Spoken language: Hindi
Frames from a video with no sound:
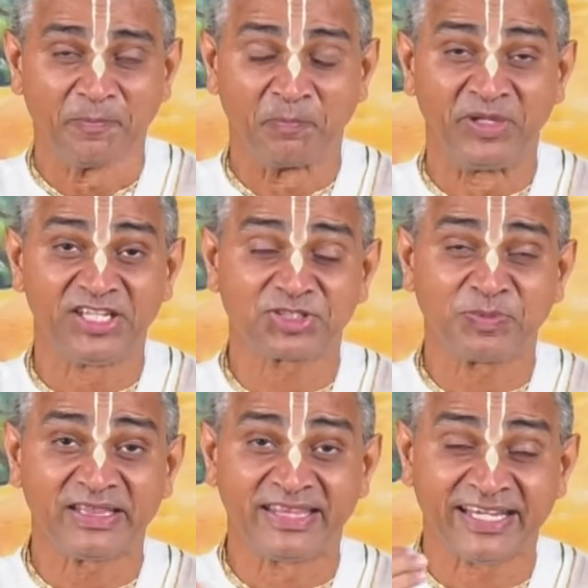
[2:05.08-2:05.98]

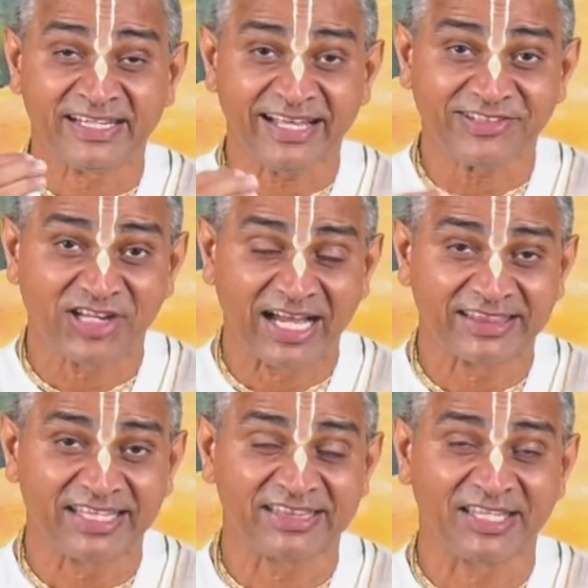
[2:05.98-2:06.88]
भीष्म देखना
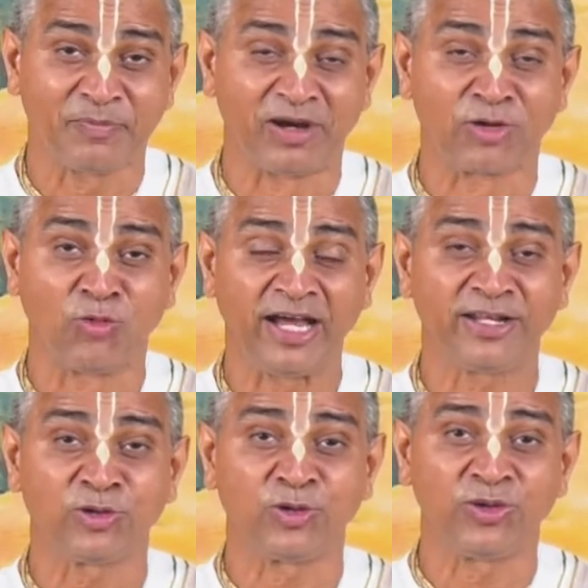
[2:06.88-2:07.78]
चाहते थे
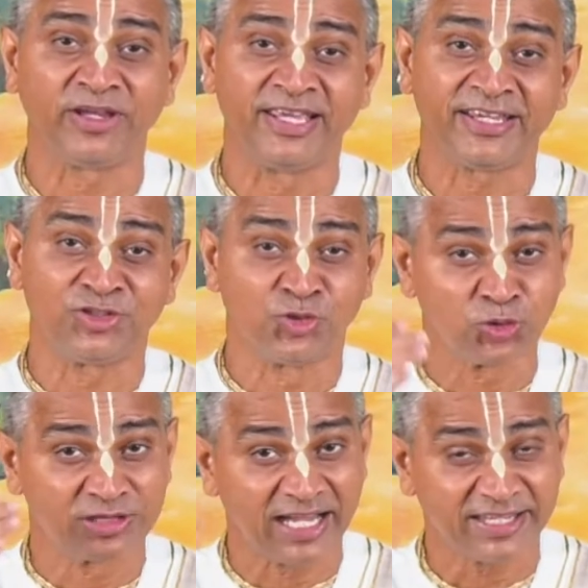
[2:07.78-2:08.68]
भगवान को एक
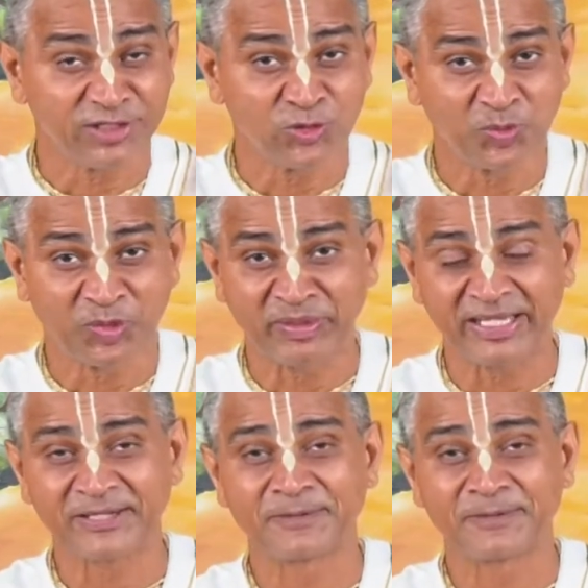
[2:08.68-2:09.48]
योद्धा के रूप में